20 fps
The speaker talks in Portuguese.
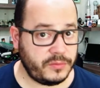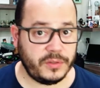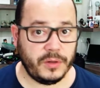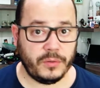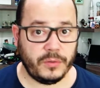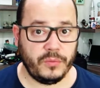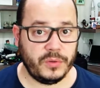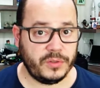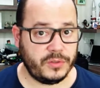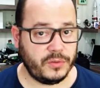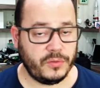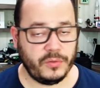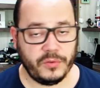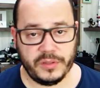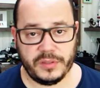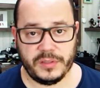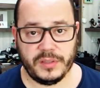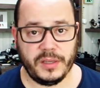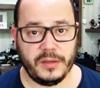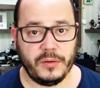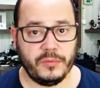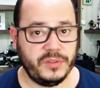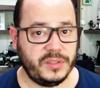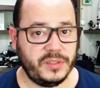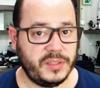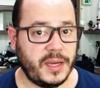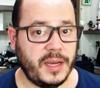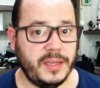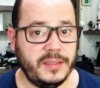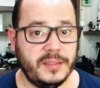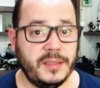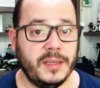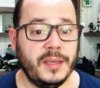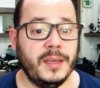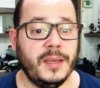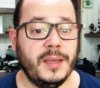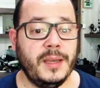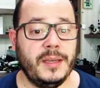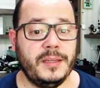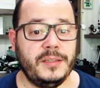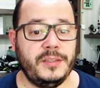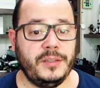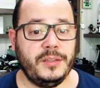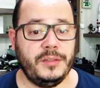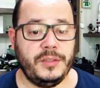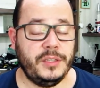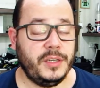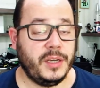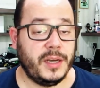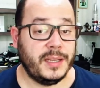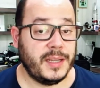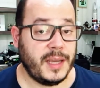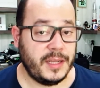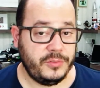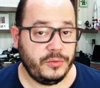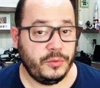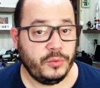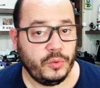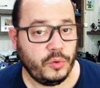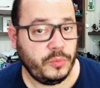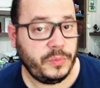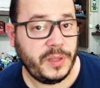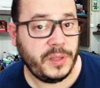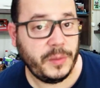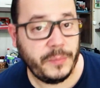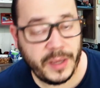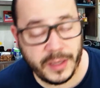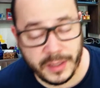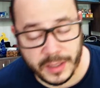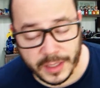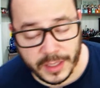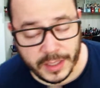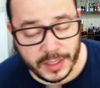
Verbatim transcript: de algumas coisas, né, alguns sites, de, de canais de YouTube também.